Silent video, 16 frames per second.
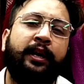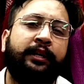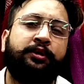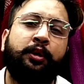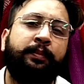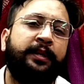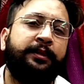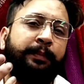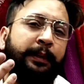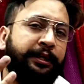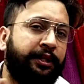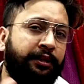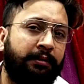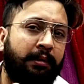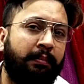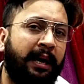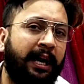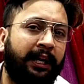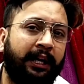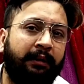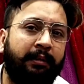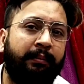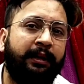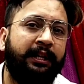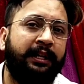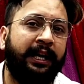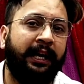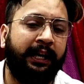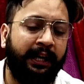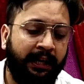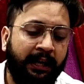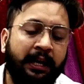120-25 में मार्केट में मिल
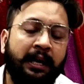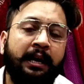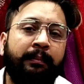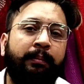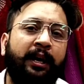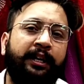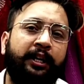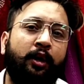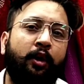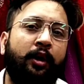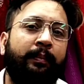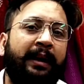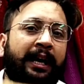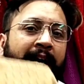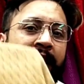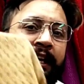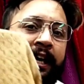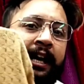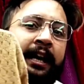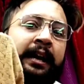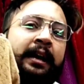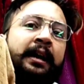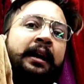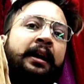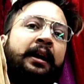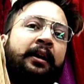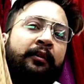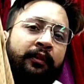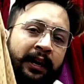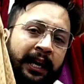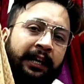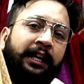जाएगी बट ये हमारा ये
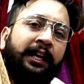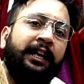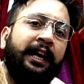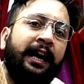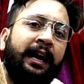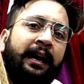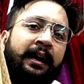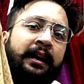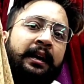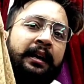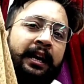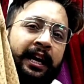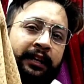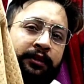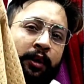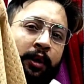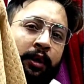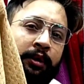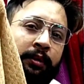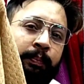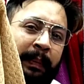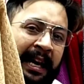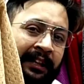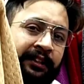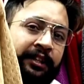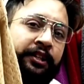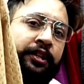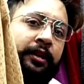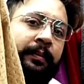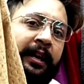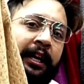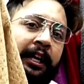वैरायटी है एक सौ
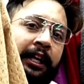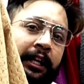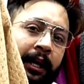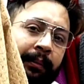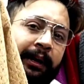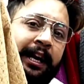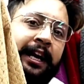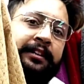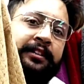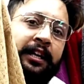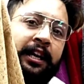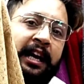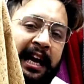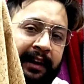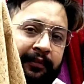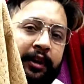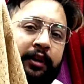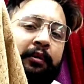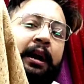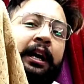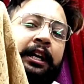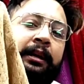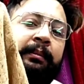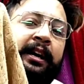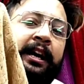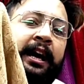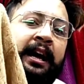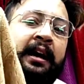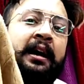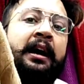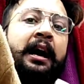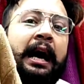रुपए की डबल एक्सल हैवी क्वालिटी में है
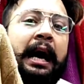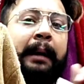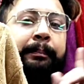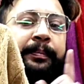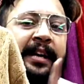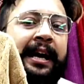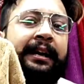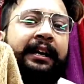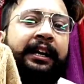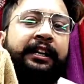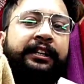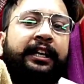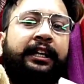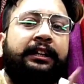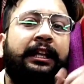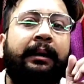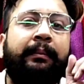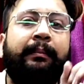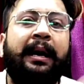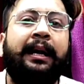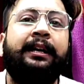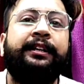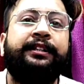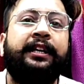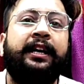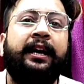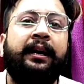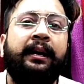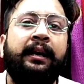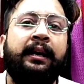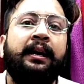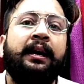आप चेक कीजिए तब मान लीजिए
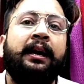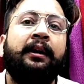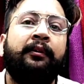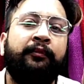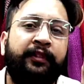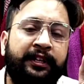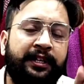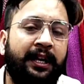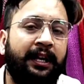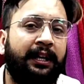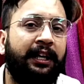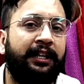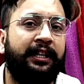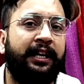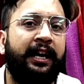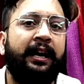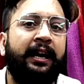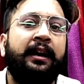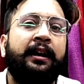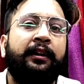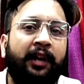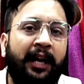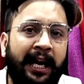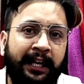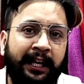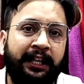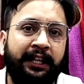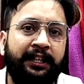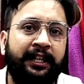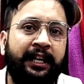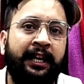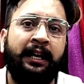विजिट कीजिए ट्राई
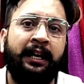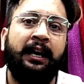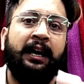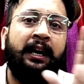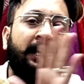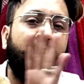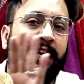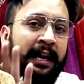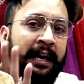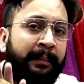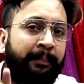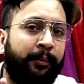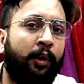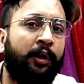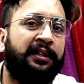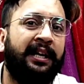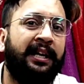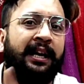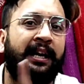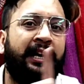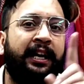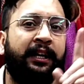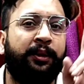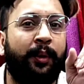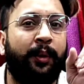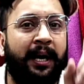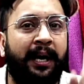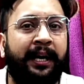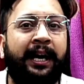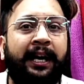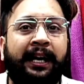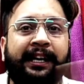कीजिए अगर आपको अच्छा लगे तो
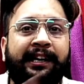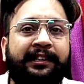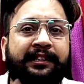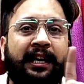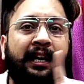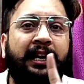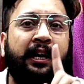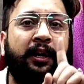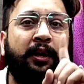आना नहीं अच्छा लगे